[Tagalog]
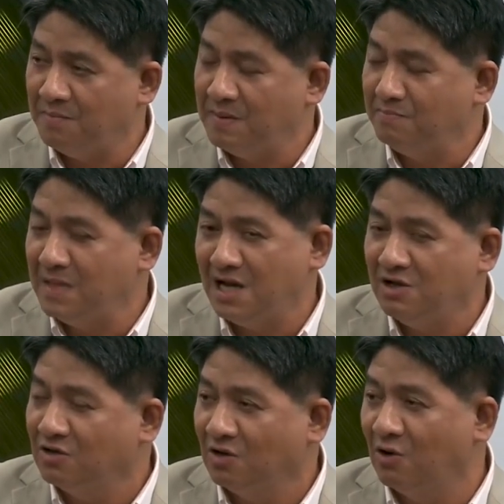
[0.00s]

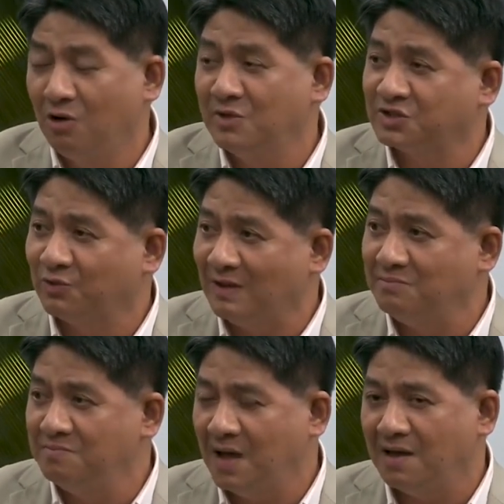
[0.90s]
million or almost 12 uh,
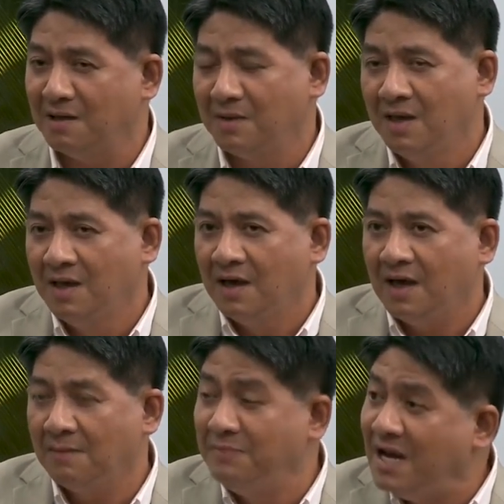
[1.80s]
ah,
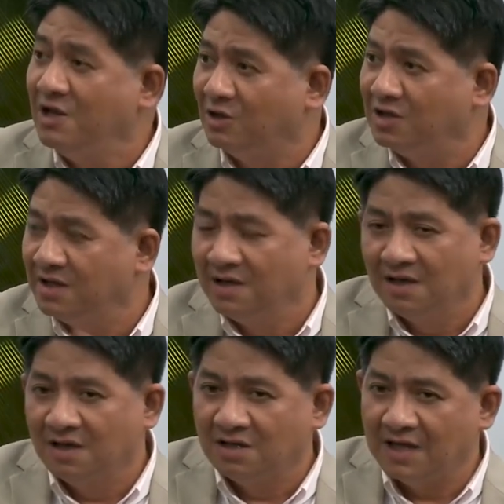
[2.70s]
uh, billion,
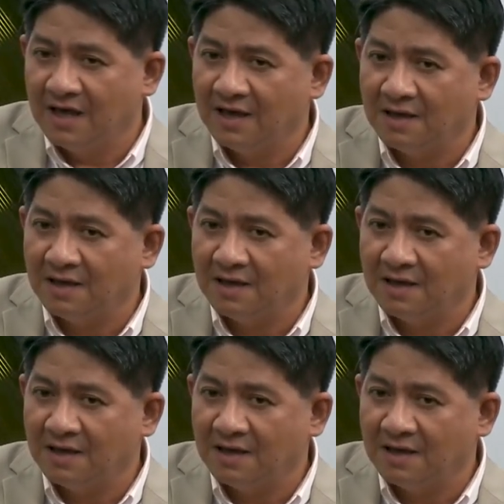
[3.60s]
billion yes. na